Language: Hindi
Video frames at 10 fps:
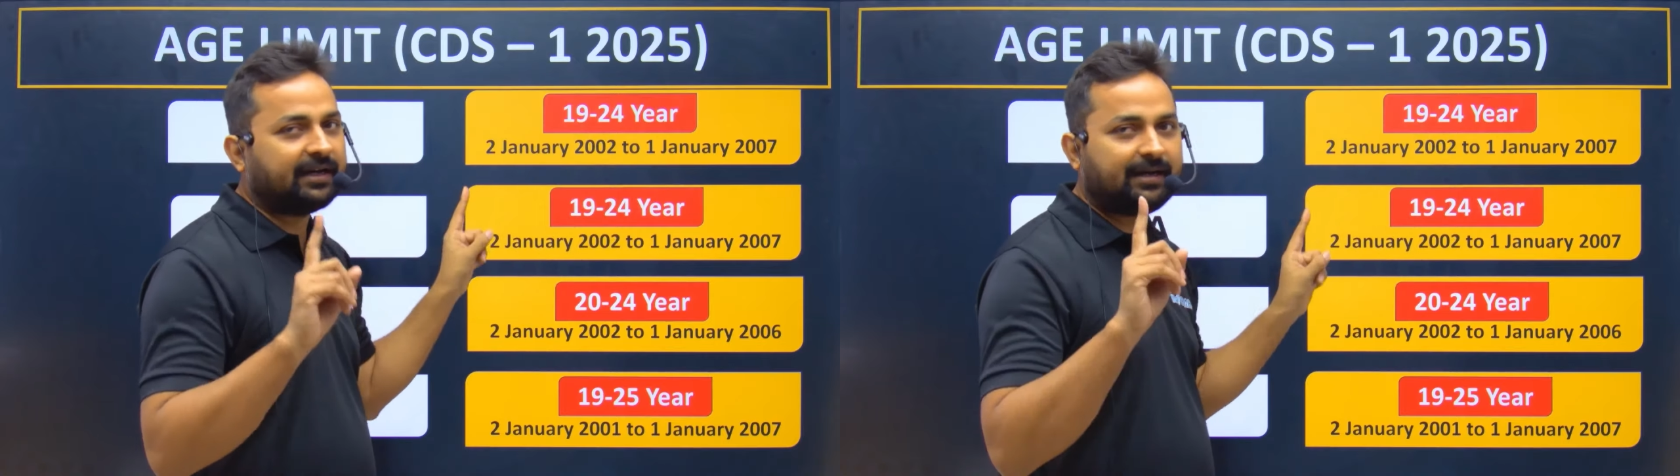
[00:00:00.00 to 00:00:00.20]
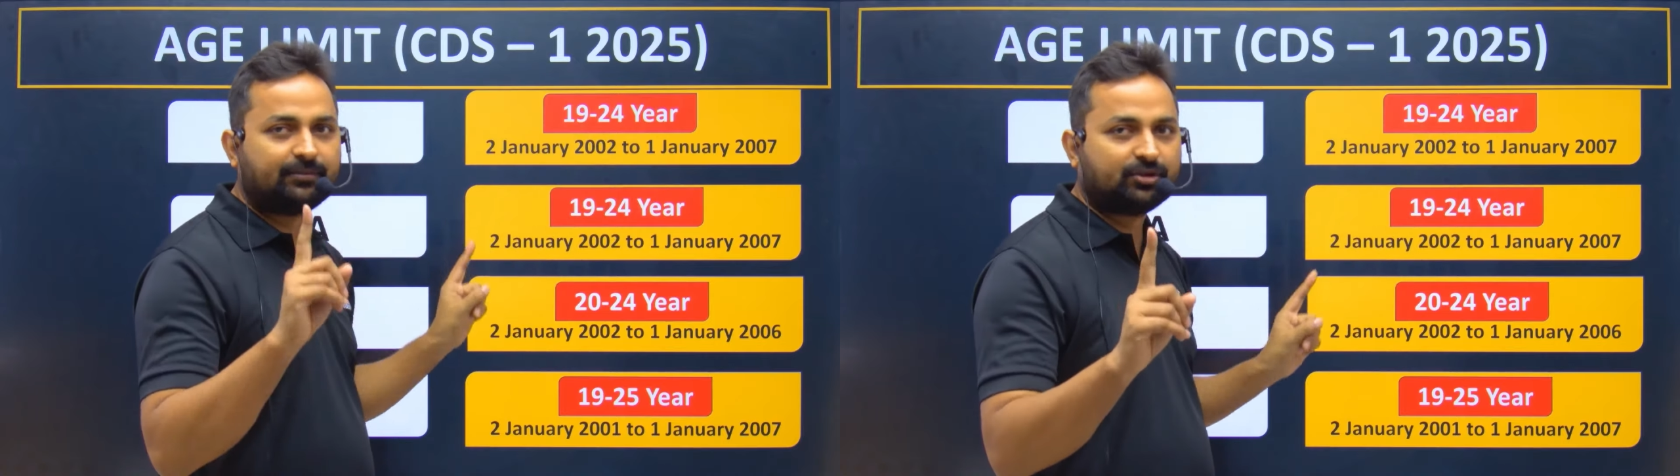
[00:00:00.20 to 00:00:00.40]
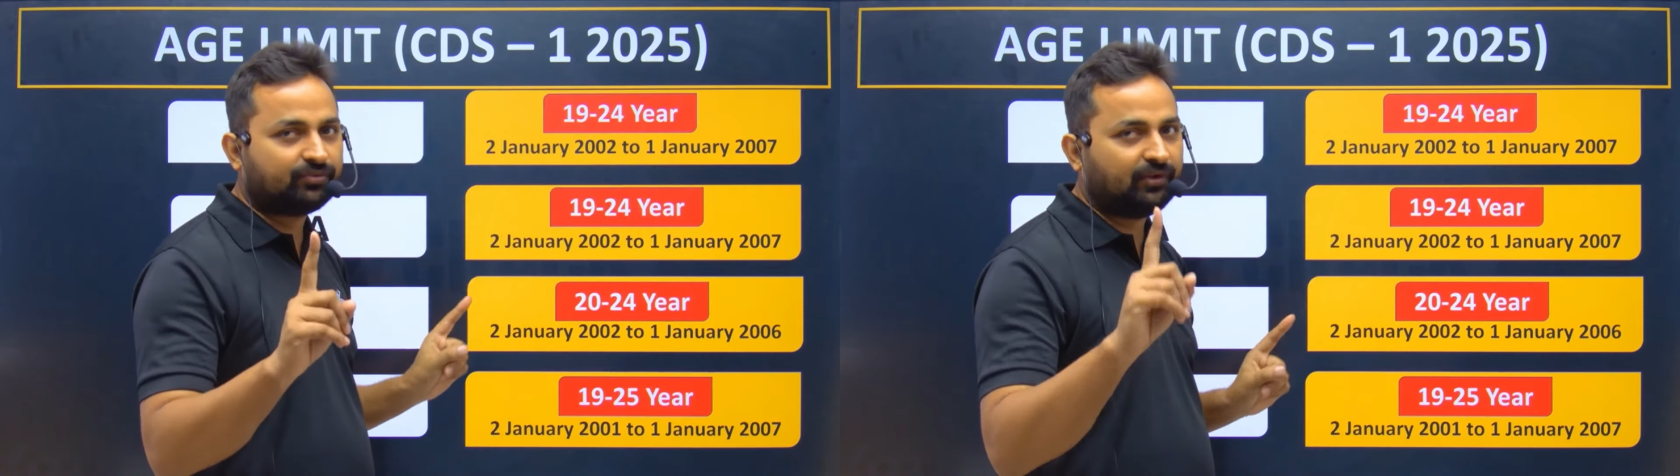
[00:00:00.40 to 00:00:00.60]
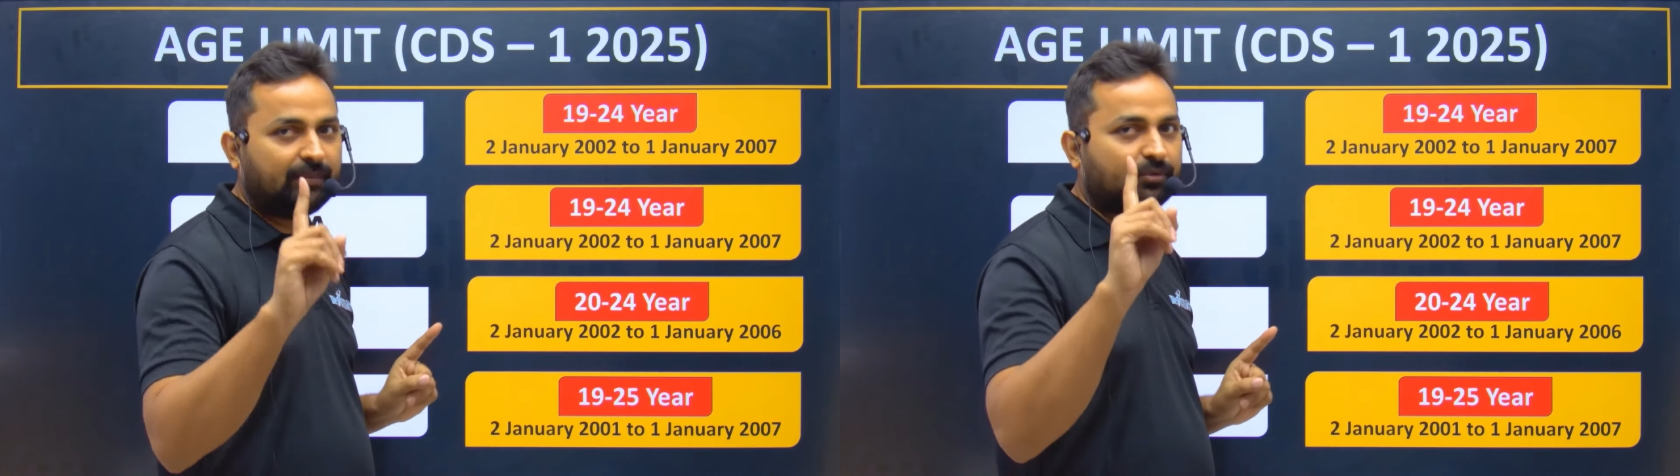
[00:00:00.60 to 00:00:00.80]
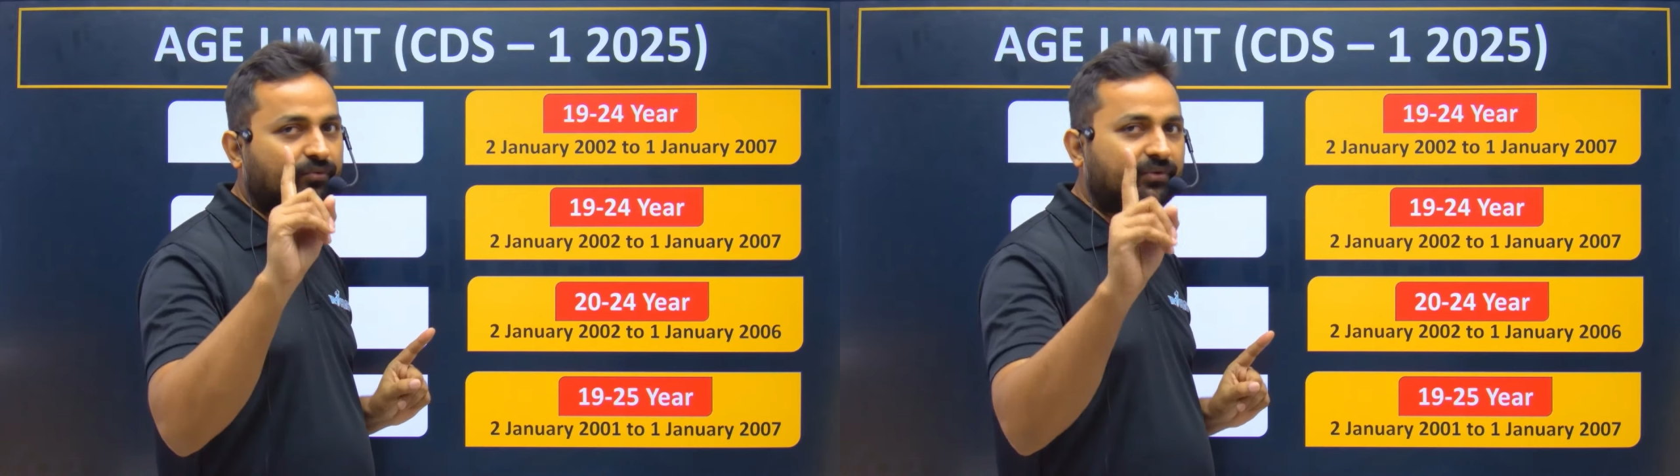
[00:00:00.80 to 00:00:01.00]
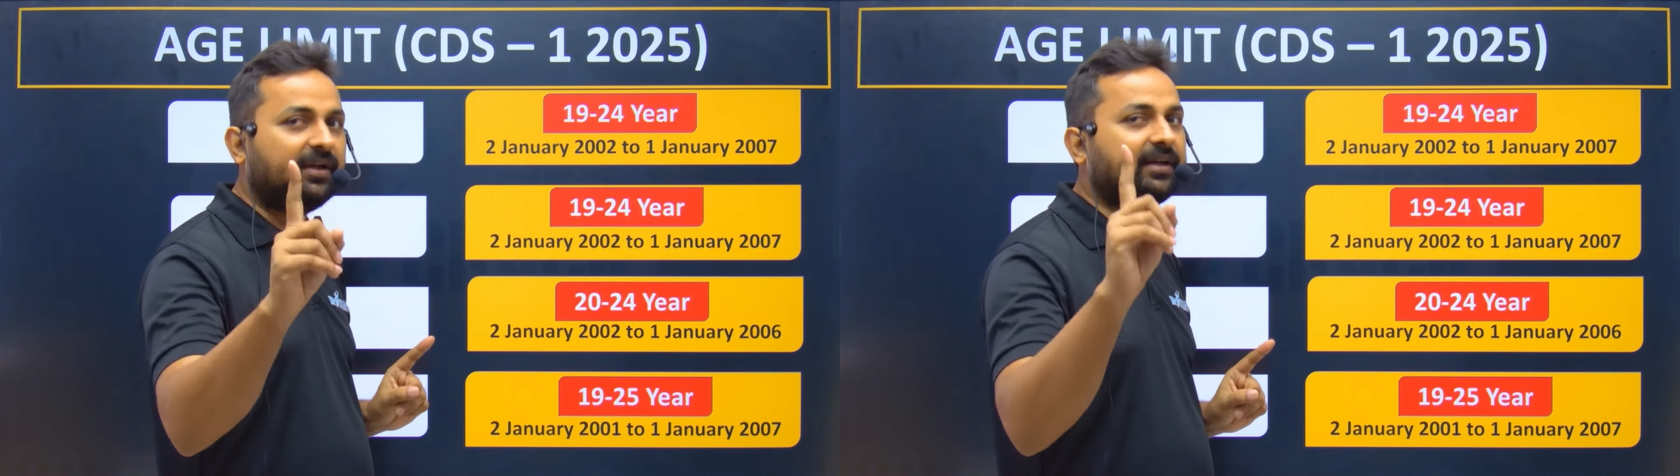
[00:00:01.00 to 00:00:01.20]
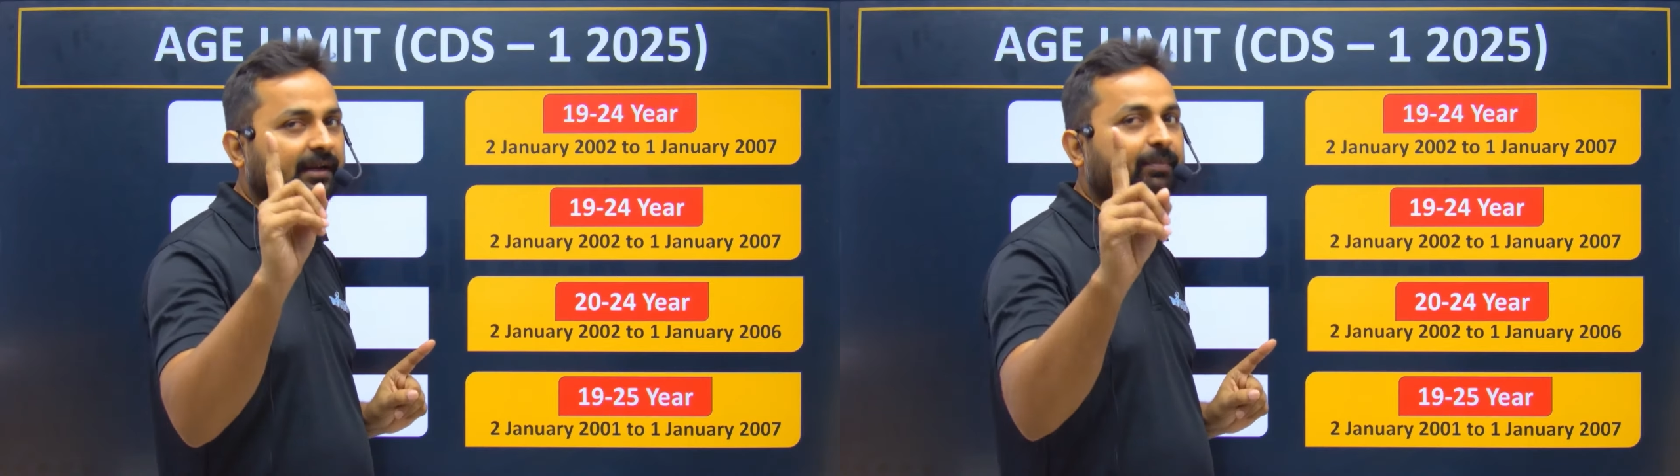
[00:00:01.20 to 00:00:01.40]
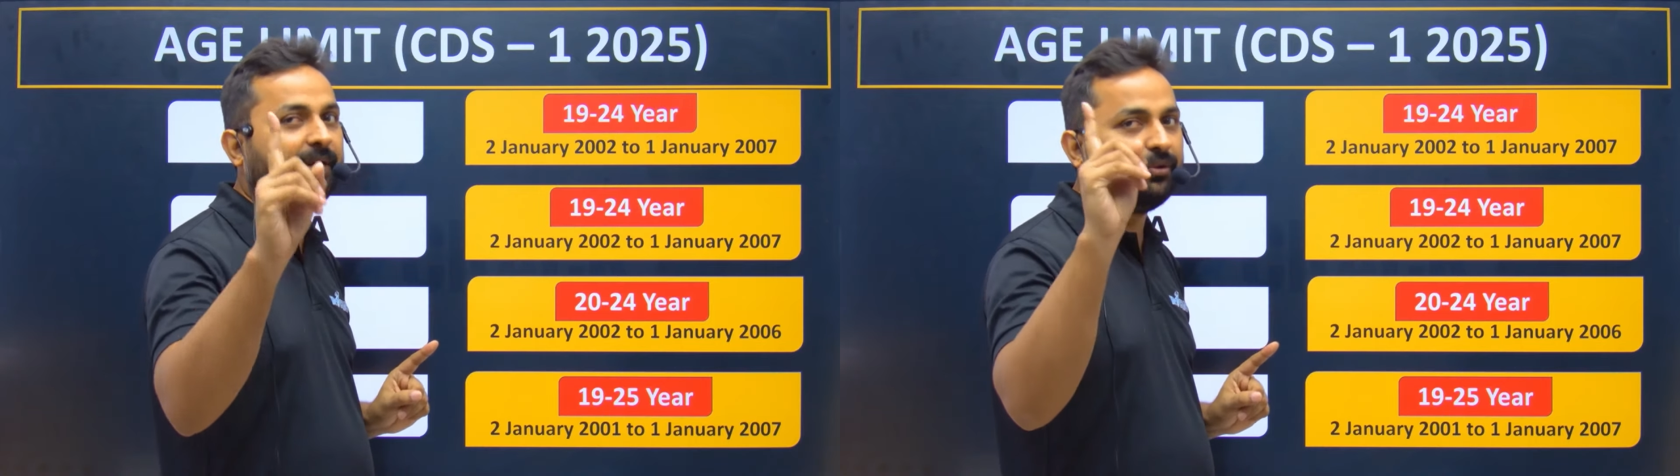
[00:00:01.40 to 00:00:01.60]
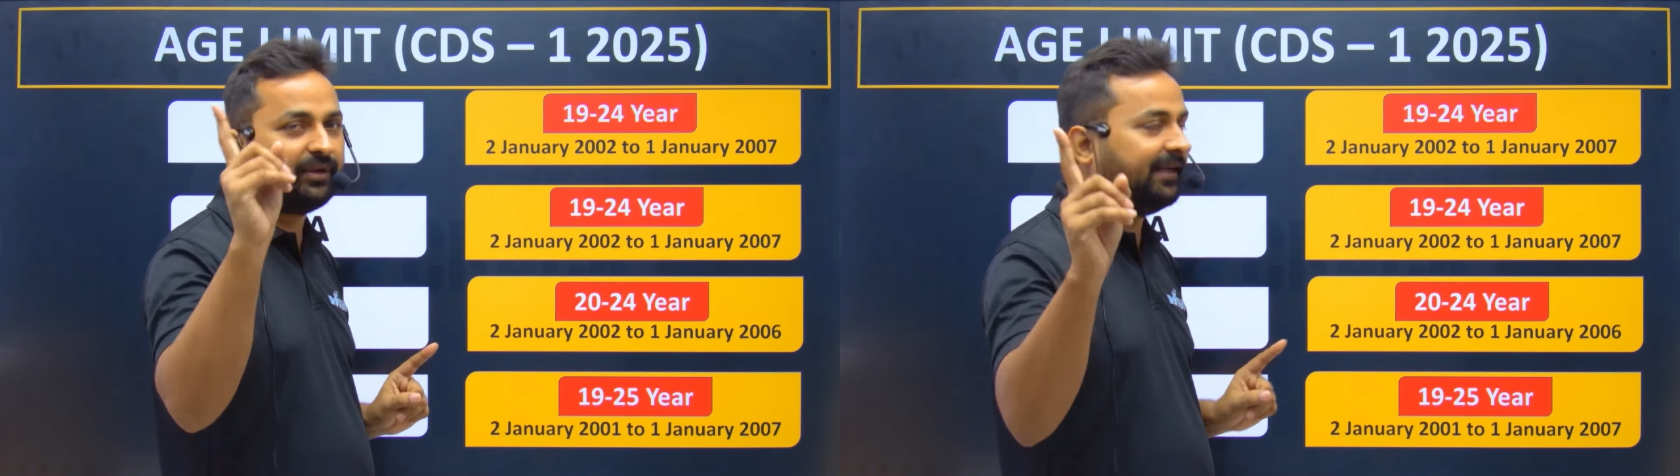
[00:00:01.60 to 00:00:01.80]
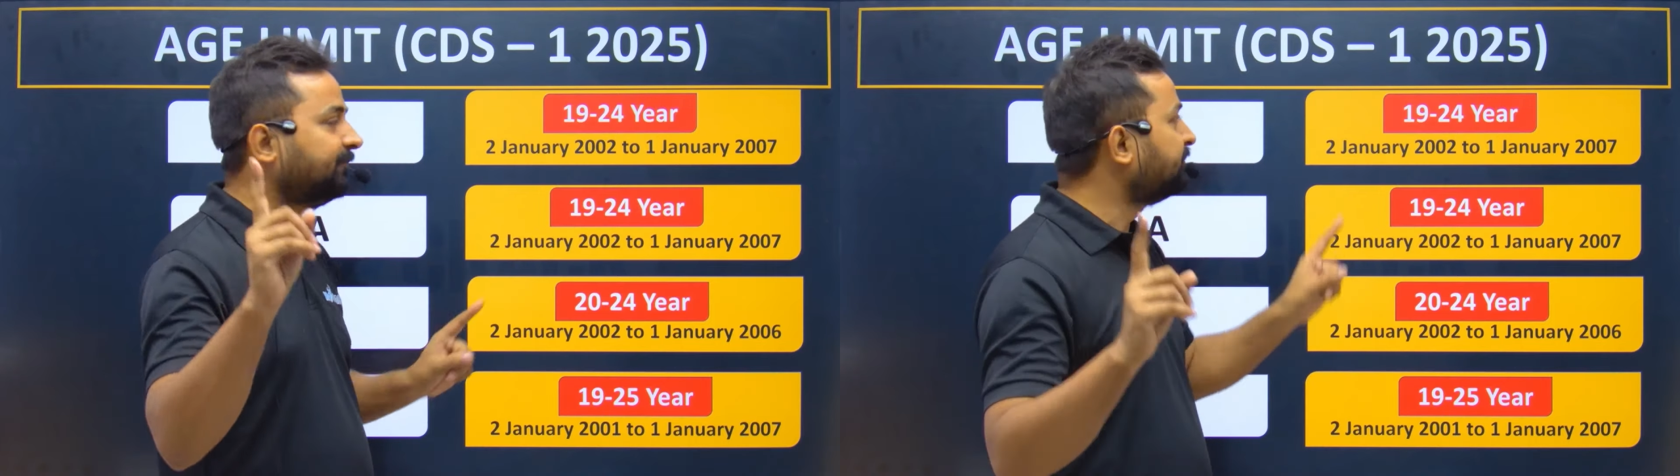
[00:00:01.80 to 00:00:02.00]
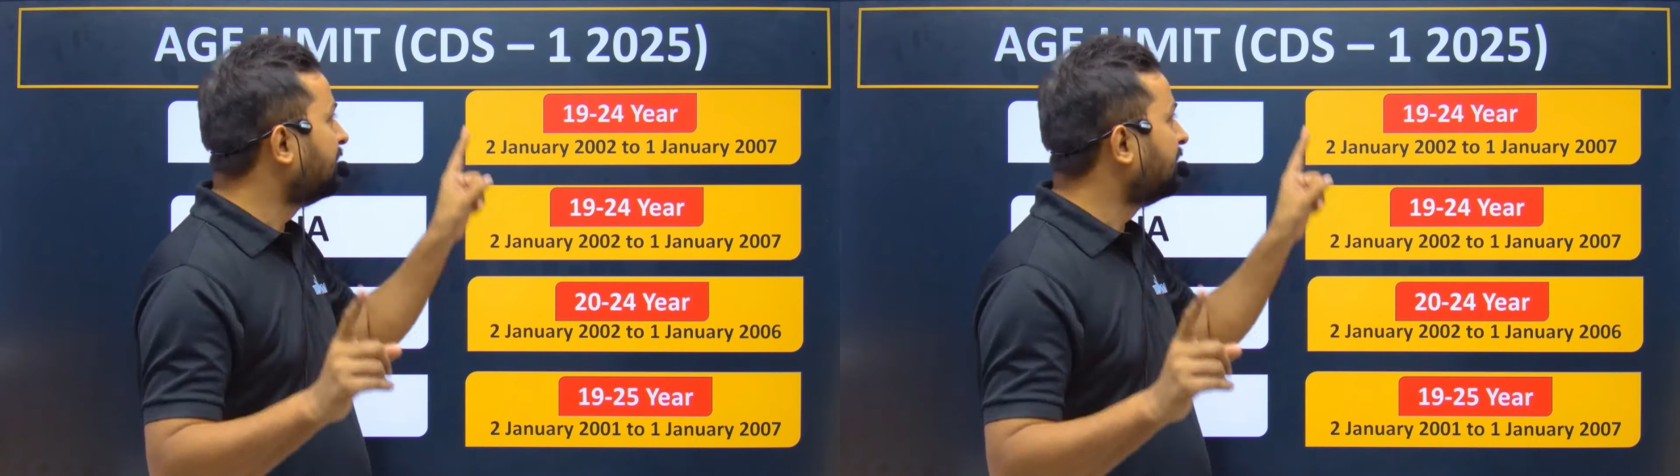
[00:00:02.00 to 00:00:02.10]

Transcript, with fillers: आराम से उस फॉर्म को फिल कर पाओगे